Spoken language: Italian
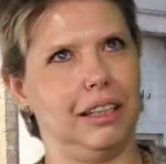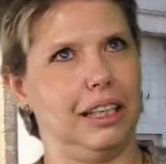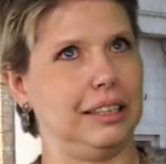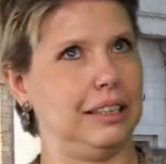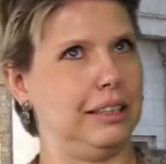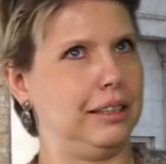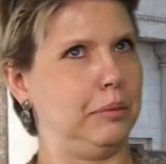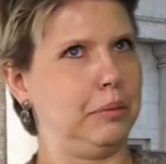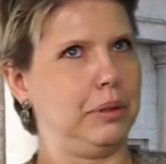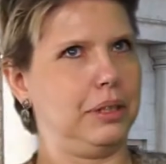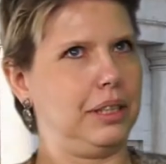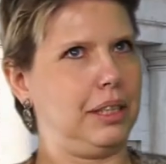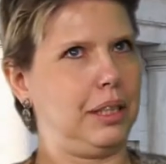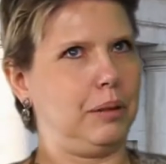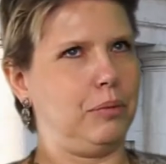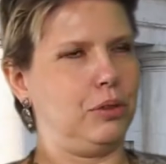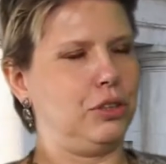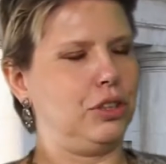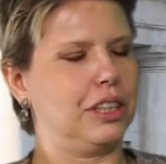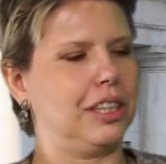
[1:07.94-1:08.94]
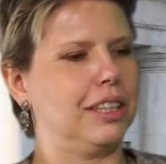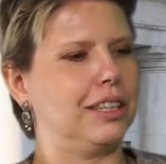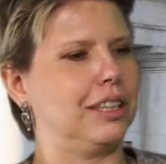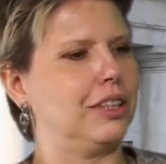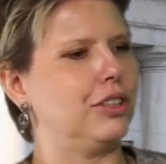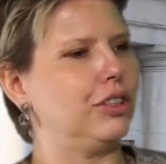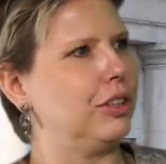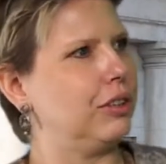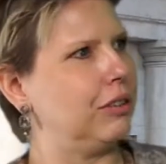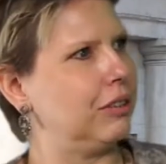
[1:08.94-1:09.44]
settembre saremo circa
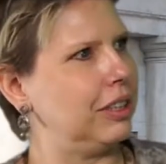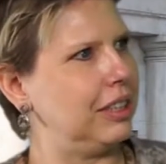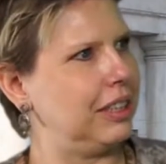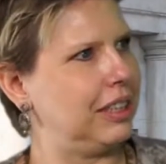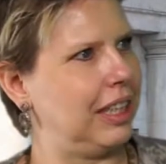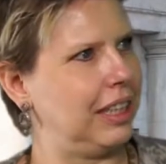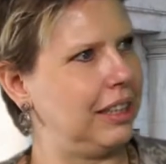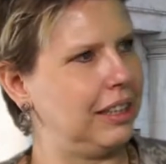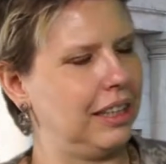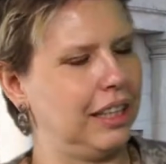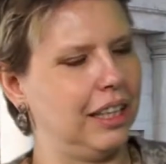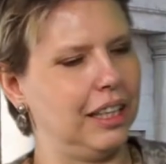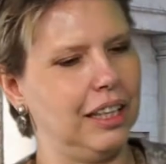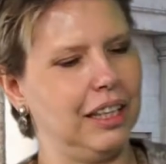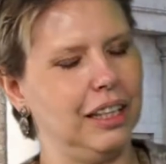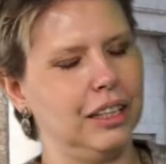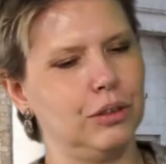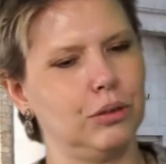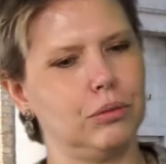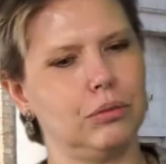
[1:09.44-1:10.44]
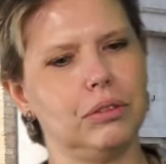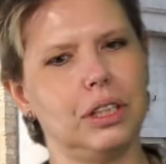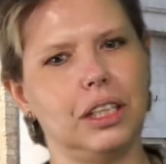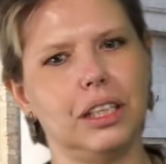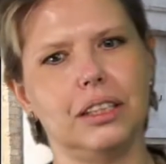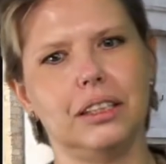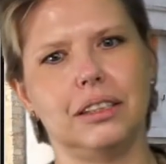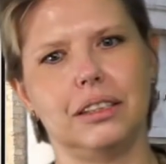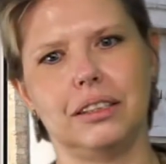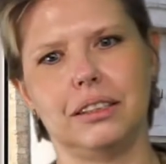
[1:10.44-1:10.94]
360
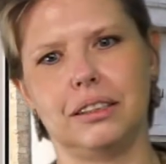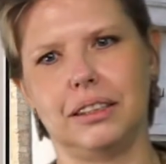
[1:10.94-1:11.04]
studenti,